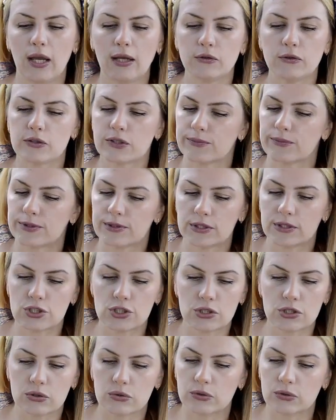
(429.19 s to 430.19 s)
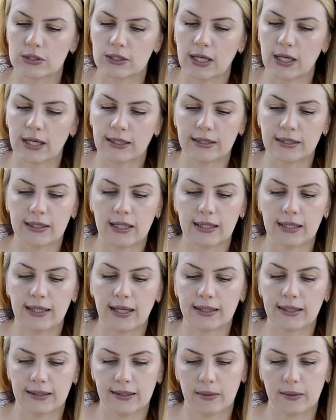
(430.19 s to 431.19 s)
Эту термозащиту я
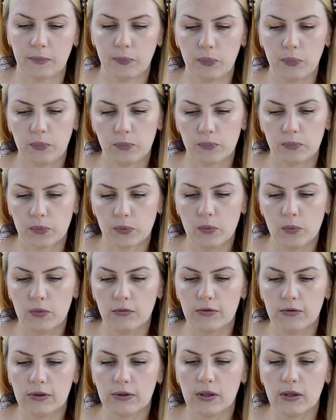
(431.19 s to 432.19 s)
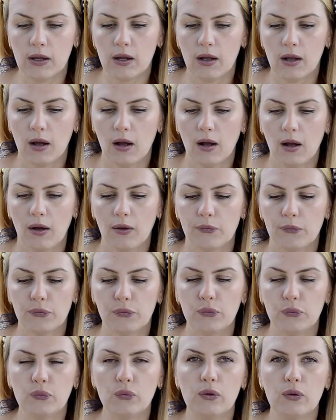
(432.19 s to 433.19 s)
никогда не пробовала,
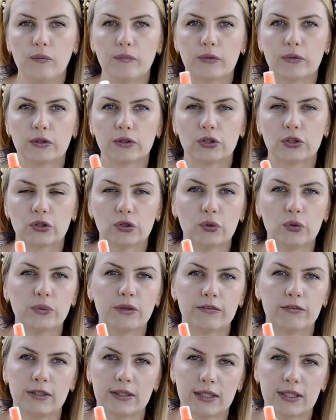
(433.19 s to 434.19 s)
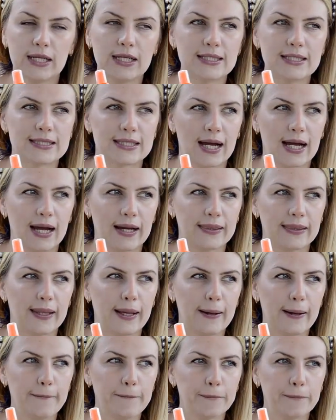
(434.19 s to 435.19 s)
но что мне в ней нравится,
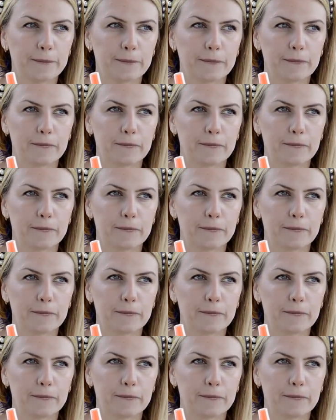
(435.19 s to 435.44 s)
она,